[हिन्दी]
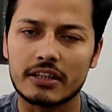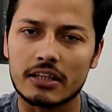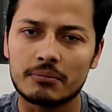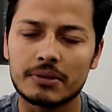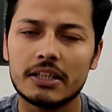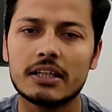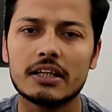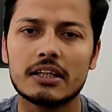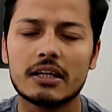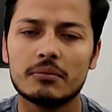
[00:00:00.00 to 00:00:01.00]
फिर कंपनी के
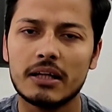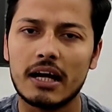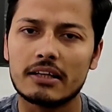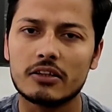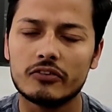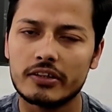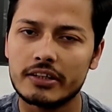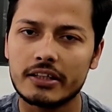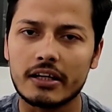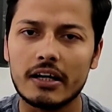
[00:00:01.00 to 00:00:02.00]
अंदर हमने आते हुए
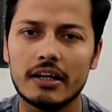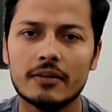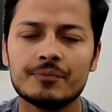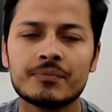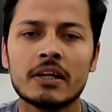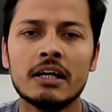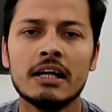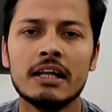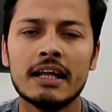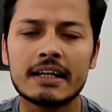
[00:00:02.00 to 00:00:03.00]
दिखा है
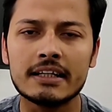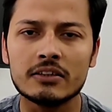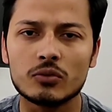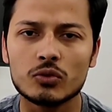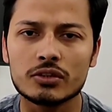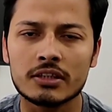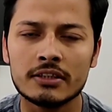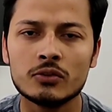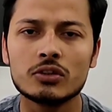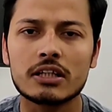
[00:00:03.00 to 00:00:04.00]
लेकिन उस
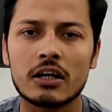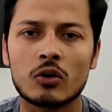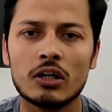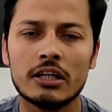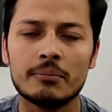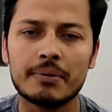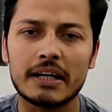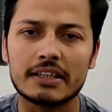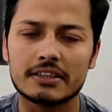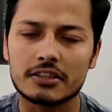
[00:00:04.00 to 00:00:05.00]
न्यूज का कोई
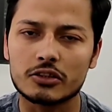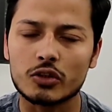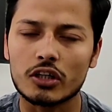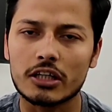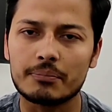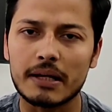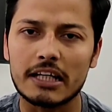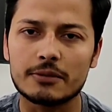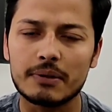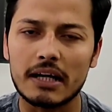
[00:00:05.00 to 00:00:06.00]
इम्पैक्ट इस स्टॉक के
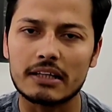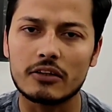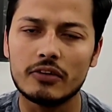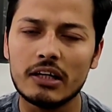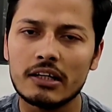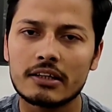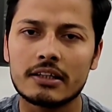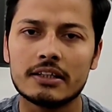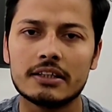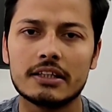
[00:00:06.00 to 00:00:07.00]
प्राइस पे आते हुए
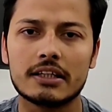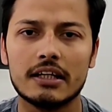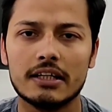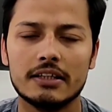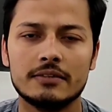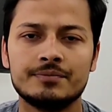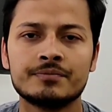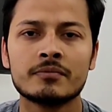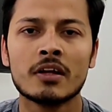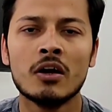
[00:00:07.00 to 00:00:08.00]
नहीं दिखा है
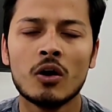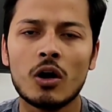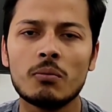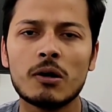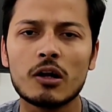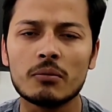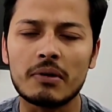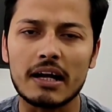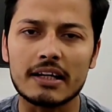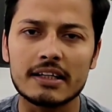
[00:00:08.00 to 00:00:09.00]
ओवरऑल
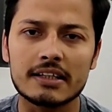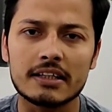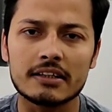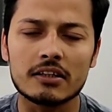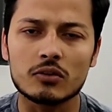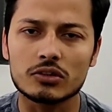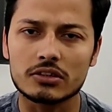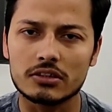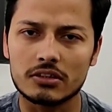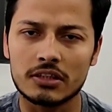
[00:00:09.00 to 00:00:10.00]
मार्केट के अंदर कुछ
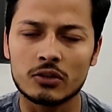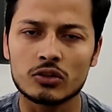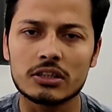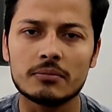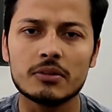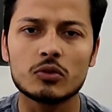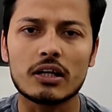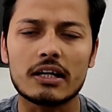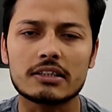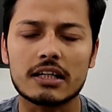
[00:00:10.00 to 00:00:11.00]
दिनों से हमने
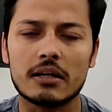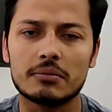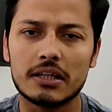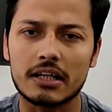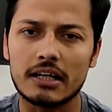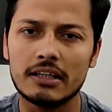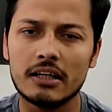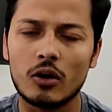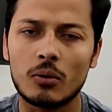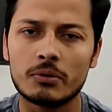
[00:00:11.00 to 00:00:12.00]
उतार चढ़ाव देखा ही
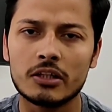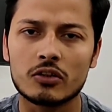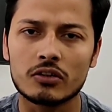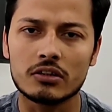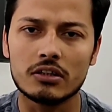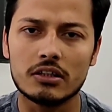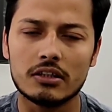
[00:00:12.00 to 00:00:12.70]
है ओमरिकॉन